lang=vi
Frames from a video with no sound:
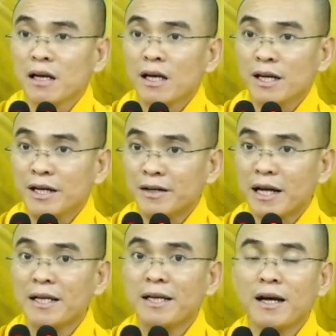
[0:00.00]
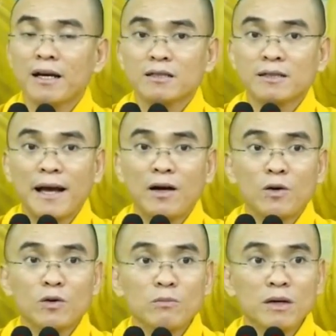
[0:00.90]
hiện nay á, xã
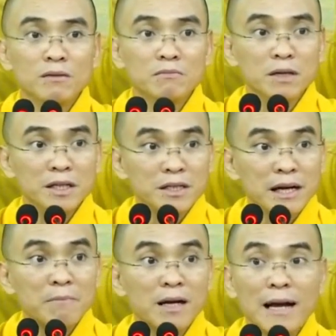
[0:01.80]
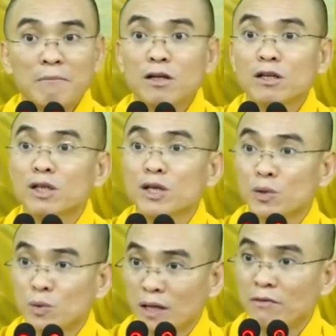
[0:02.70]
hội của mình bị trầm cảm rất
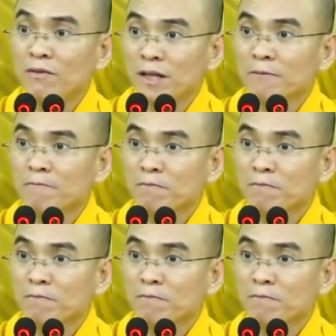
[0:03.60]
nhiều nghe quý vị